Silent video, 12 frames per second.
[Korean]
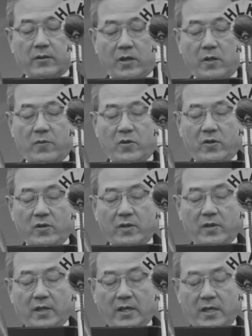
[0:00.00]

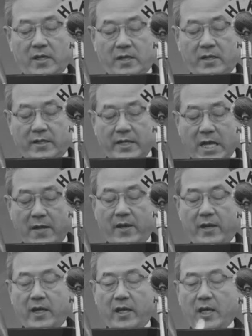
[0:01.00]
정부는 이러한
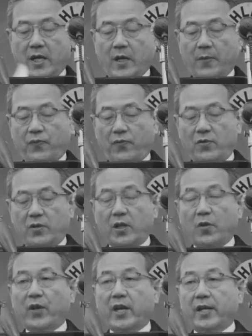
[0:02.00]
사명에
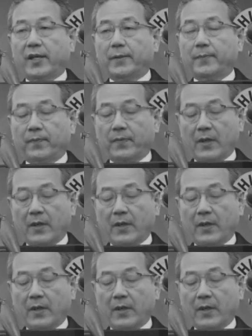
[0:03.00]
부응하기 위하여